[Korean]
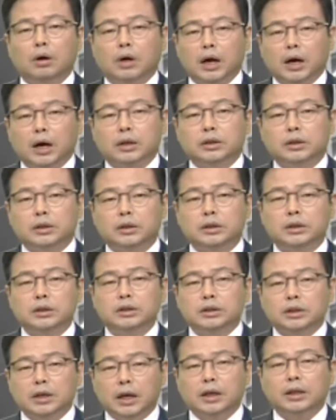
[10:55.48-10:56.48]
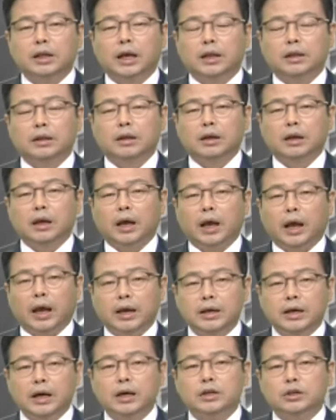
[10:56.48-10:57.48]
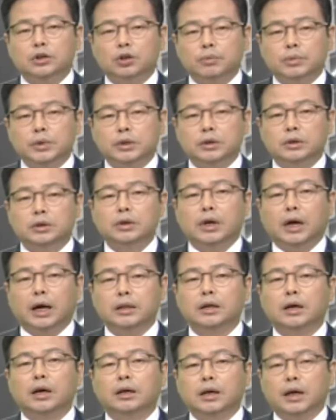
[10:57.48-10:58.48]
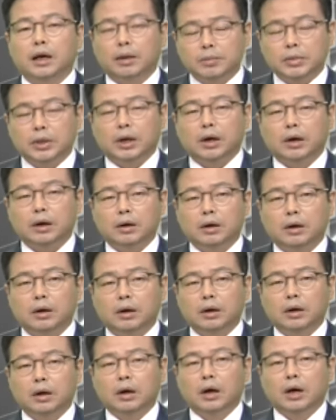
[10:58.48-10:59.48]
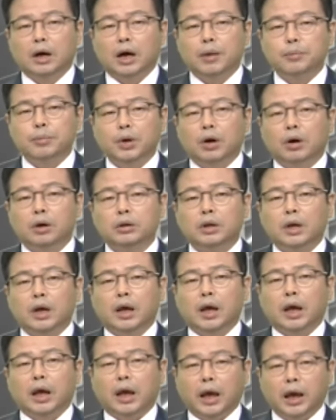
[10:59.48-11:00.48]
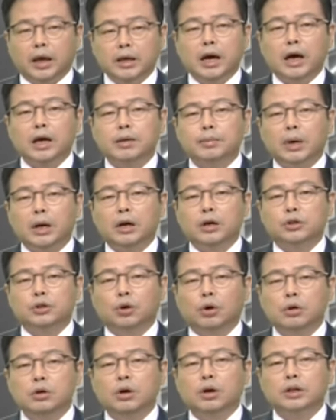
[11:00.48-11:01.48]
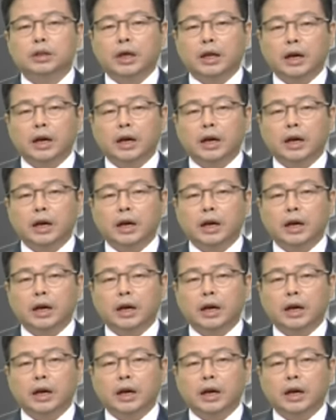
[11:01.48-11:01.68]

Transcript: 같은 특화된 AI 서비스를 가능하게 합니다. 한편 AI발 전력